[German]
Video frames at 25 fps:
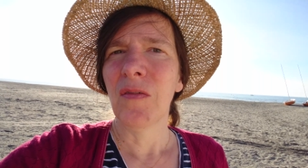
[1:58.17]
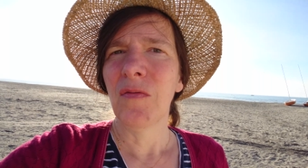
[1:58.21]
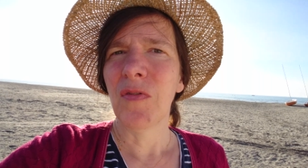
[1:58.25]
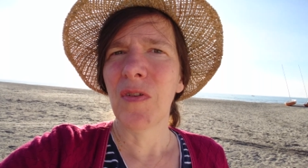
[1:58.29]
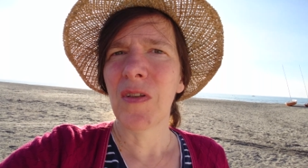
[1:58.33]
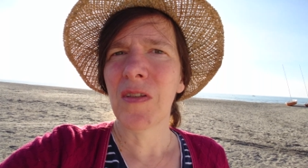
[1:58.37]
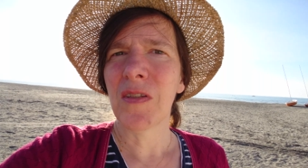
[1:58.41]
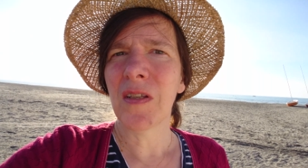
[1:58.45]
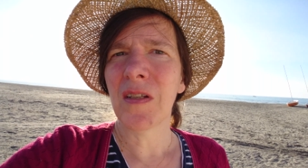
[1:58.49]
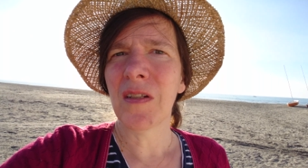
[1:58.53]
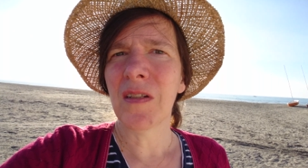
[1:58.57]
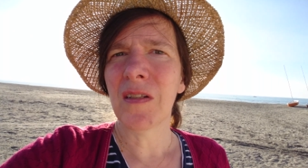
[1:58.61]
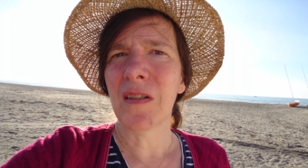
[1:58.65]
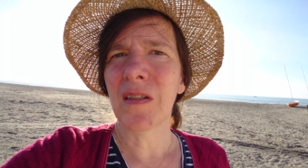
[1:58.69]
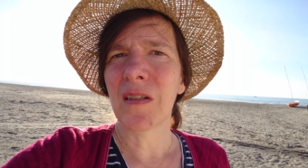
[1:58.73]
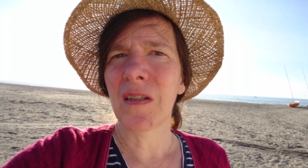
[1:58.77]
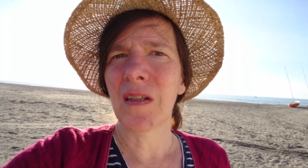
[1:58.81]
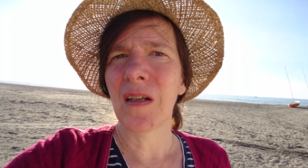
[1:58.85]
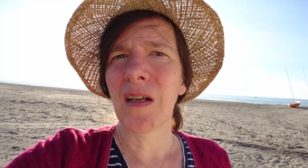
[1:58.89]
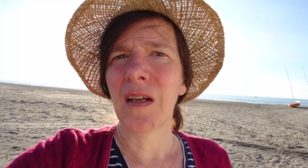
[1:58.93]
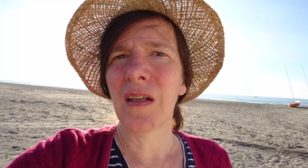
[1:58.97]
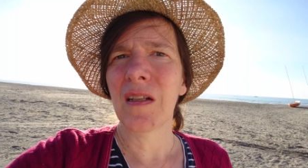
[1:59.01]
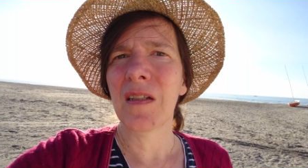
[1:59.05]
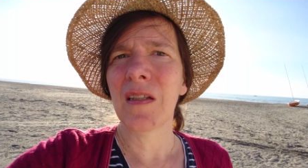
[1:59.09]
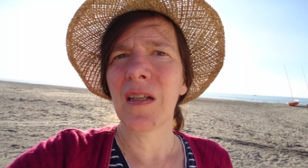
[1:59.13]
Wir sind
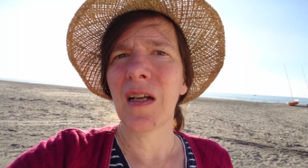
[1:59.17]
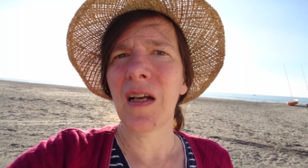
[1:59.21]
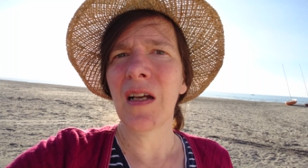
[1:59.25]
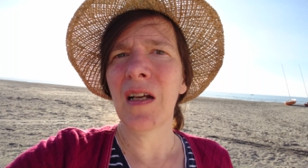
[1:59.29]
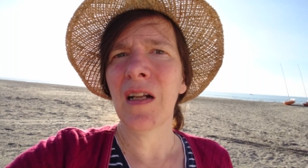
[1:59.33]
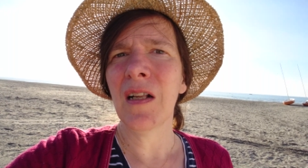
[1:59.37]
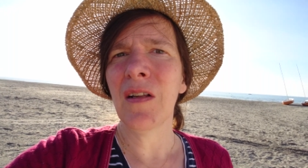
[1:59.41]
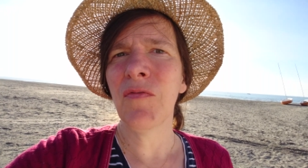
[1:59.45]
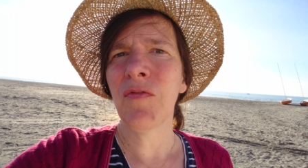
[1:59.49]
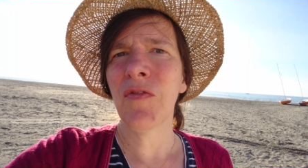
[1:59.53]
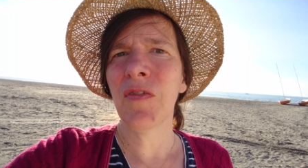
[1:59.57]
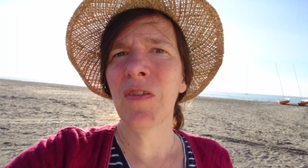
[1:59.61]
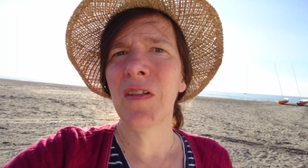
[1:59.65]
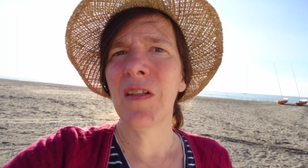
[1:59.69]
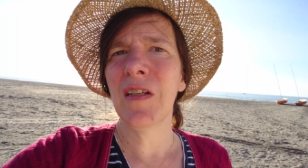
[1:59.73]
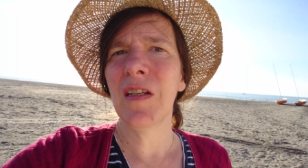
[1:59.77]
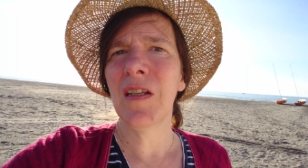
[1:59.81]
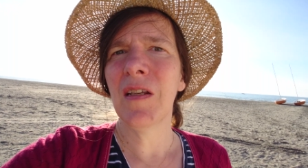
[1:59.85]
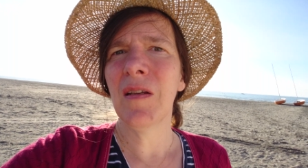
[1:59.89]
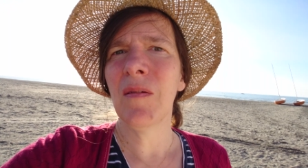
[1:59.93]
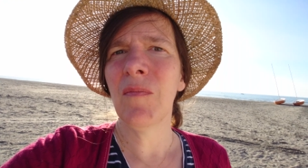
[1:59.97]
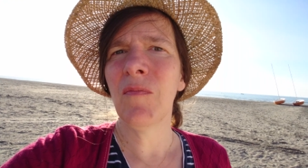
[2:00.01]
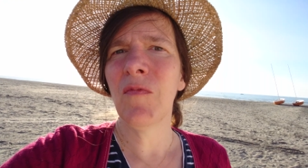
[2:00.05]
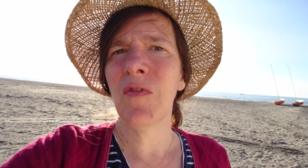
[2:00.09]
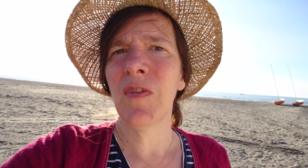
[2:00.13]
ein Teil von
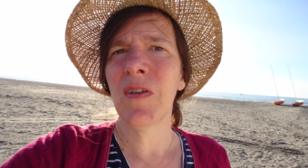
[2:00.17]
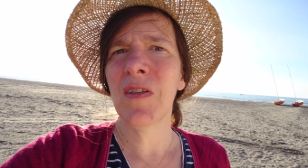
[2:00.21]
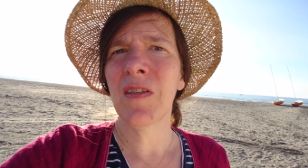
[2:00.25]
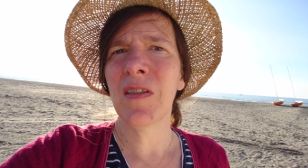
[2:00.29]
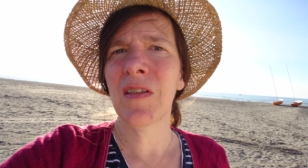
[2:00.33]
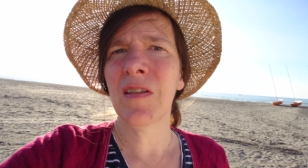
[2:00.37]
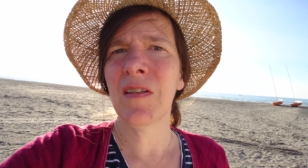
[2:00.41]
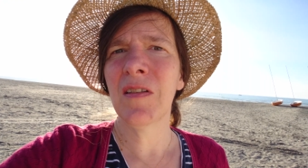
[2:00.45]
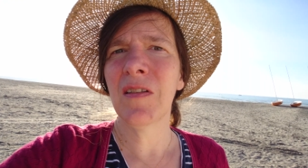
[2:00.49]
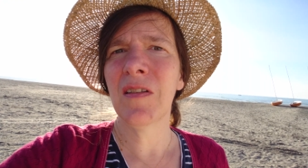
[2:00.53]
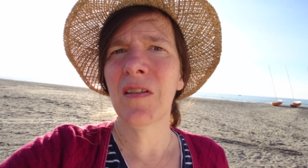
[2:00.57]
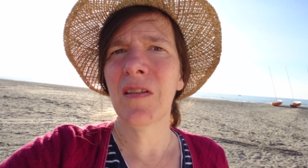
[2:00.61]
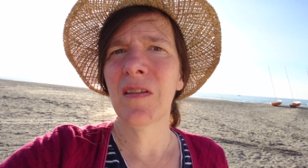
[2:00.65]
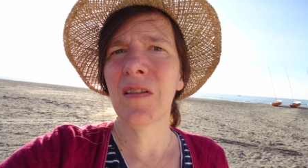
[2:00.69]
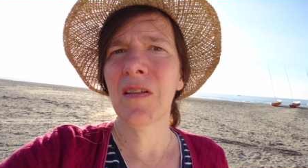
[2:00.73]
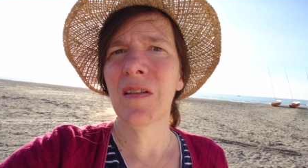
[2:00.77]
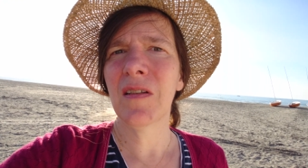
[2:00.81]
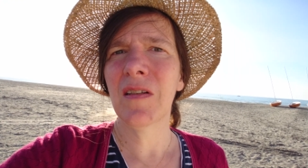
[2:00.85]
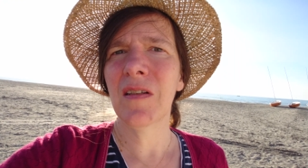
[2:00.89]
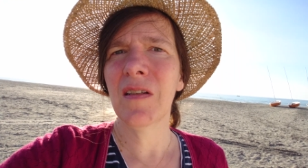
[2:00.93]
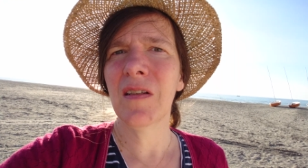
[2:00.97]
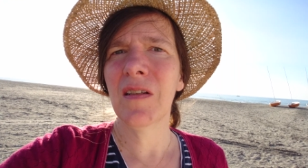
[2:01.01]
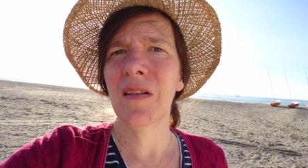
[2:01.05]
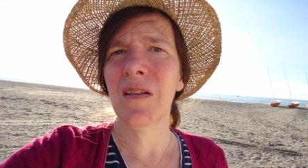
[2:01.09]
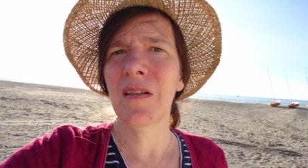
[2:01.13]
ihm, wir sind
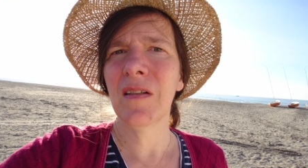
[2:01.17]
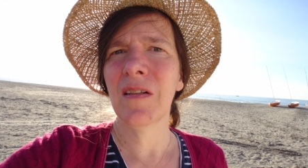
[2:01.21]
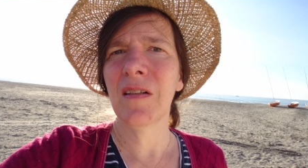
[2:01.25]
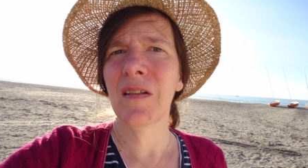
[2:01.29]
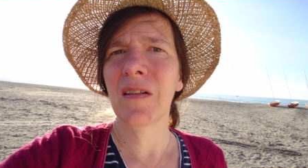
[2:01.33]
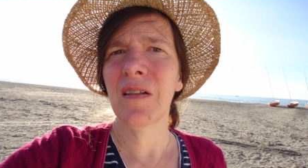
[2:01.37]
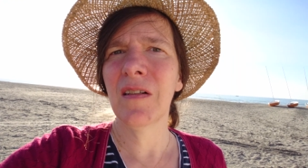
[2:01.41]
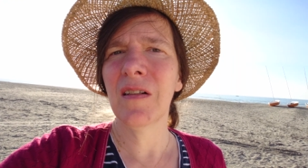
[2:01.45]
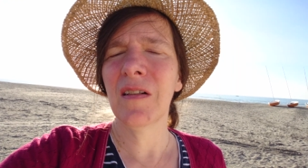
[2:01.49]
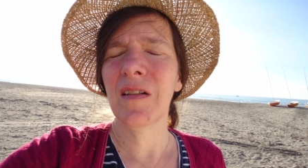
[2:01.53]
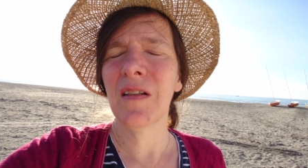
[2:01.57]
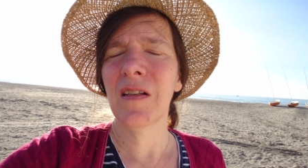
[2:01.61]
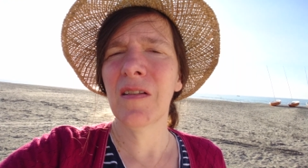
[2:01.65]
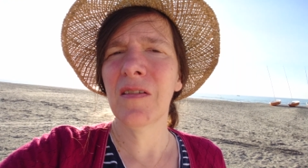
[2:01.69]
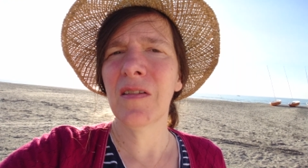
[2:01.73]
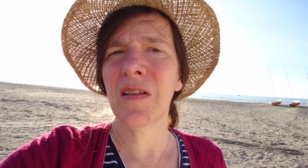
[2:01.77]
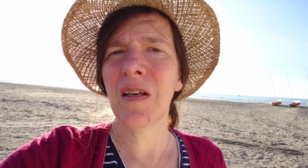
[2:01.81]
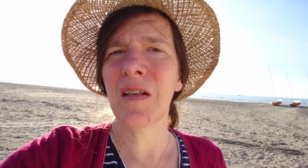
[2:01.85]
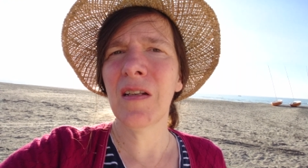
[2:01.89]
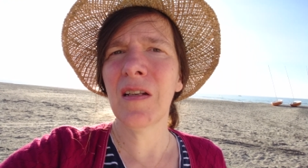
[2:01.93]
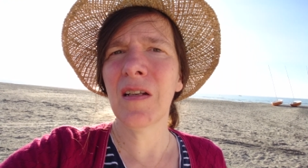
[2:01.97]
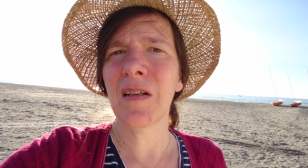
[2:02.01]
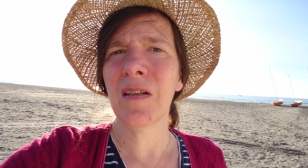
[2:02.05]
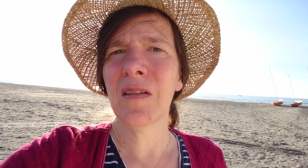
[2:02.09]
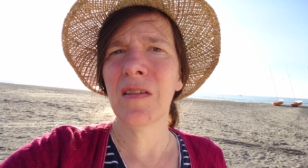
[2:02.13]

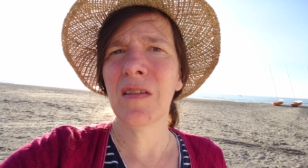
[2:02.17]
seine